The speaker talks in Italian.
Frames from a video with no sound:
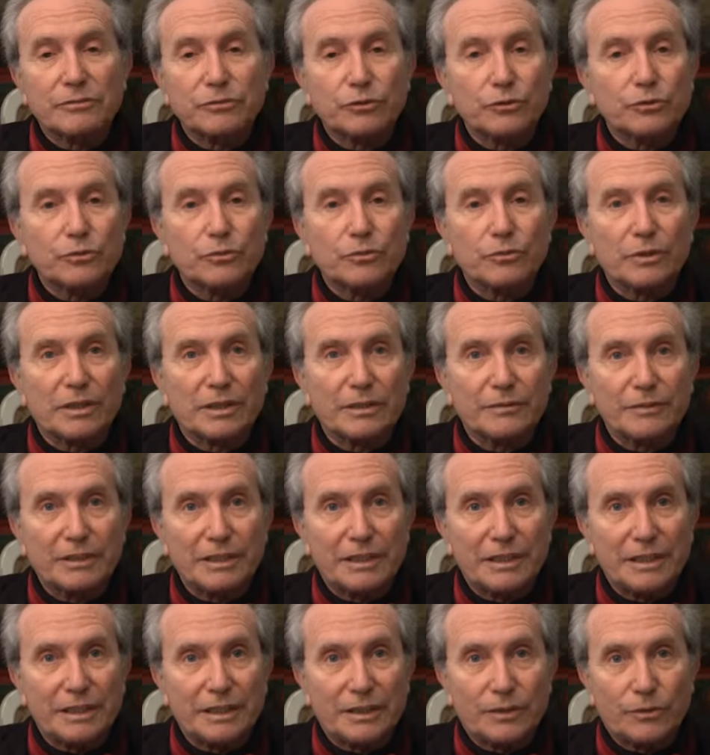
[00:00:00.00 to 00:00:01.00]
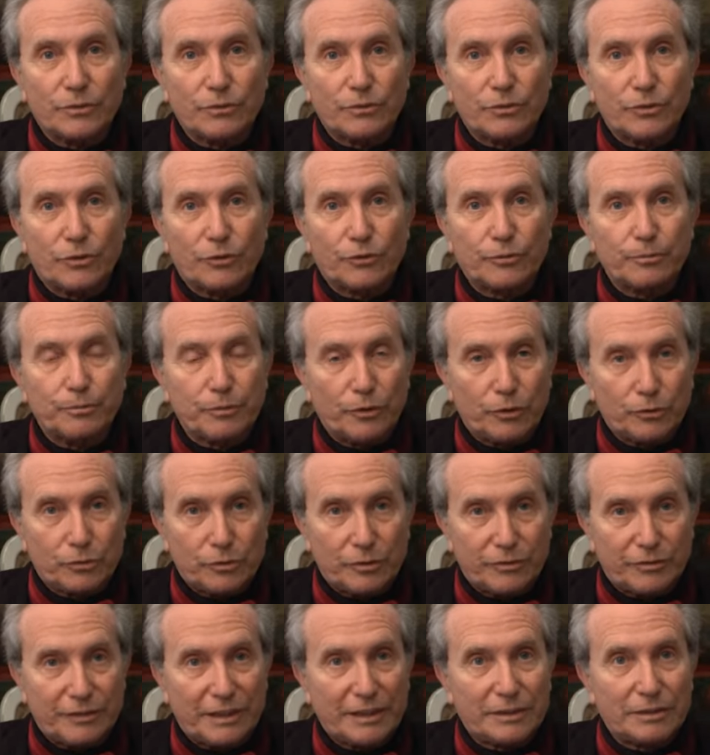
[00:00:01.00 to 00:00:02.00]
fortuna di vedere uno
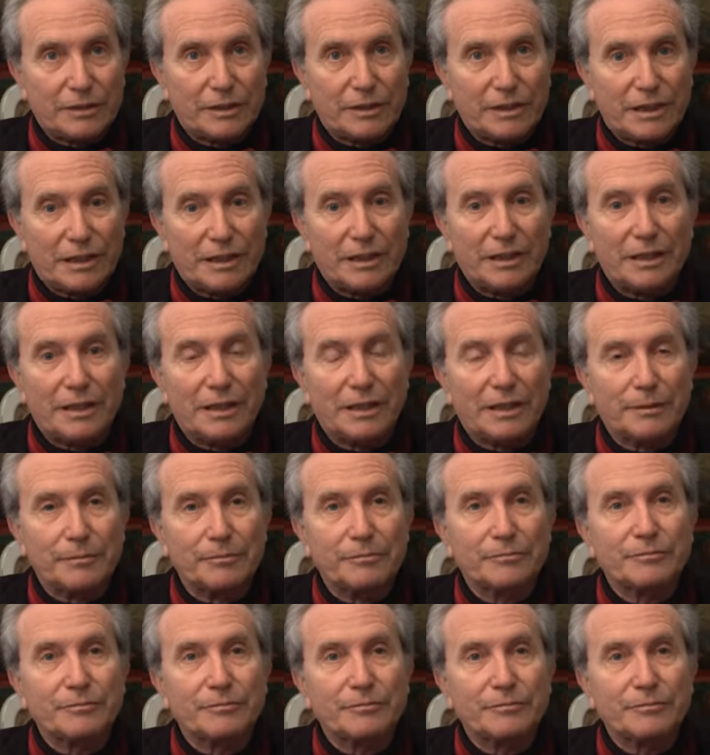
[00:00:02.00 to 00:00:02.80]
spot fatto dalla,